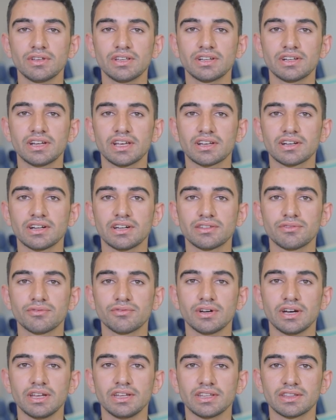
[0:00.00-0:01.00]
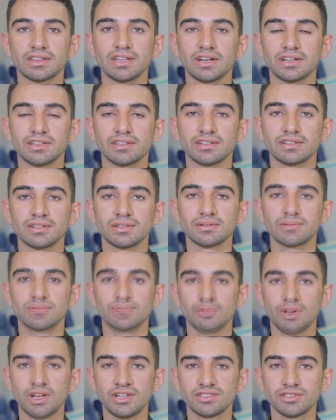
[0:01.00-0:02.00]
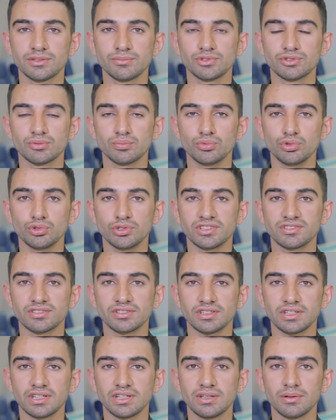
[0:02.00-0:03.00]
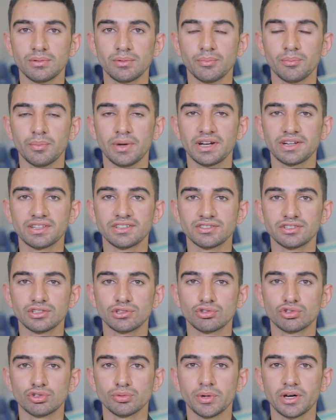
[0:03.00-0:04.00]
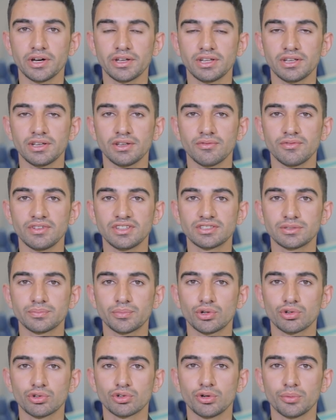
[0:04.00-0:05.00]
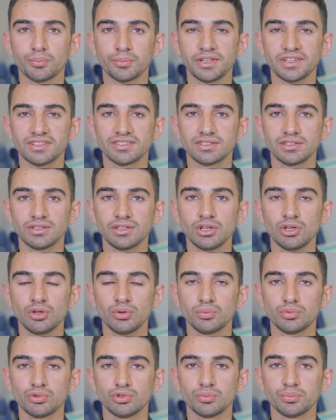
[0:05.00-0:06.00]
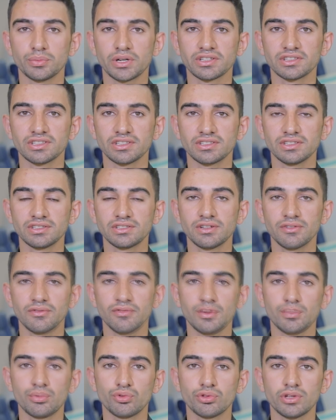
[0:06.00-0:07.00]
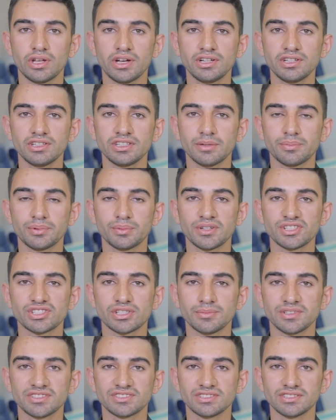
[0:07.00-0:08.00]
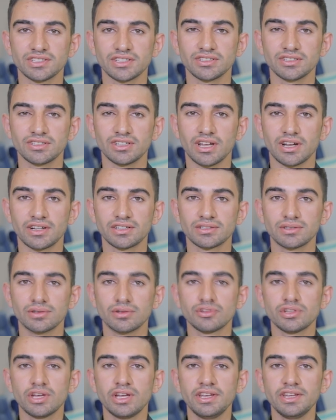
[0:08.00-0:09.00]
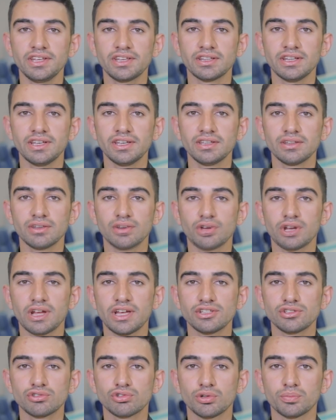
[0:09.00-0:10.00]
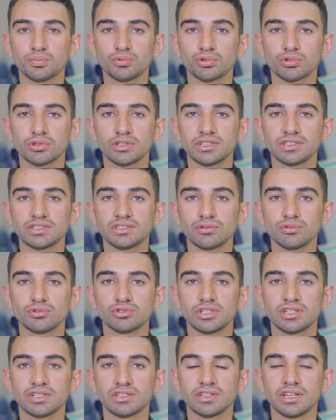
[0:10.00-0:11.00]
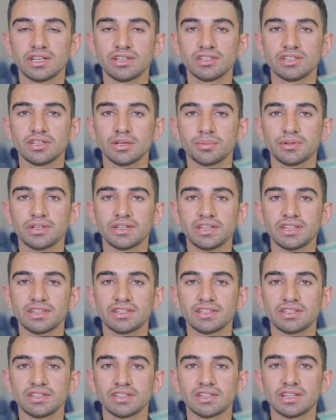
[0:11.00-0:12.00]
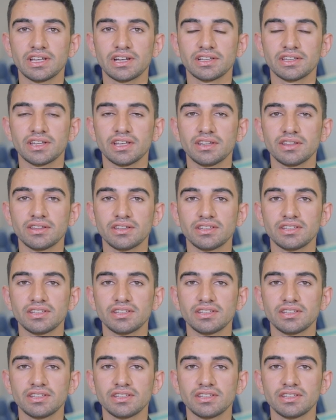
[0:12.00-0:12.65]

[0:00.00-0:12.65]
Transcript: ve rekreatif faaliyetlerdir. Üniversitemiz bünyesinde merkezi kütüphane ve spor kompleksi bulunmaktadır ve bunlar yapım aşamasındadırlar. Özellikle öğrenci toplulukları üzerinden yapılan etkinliklerden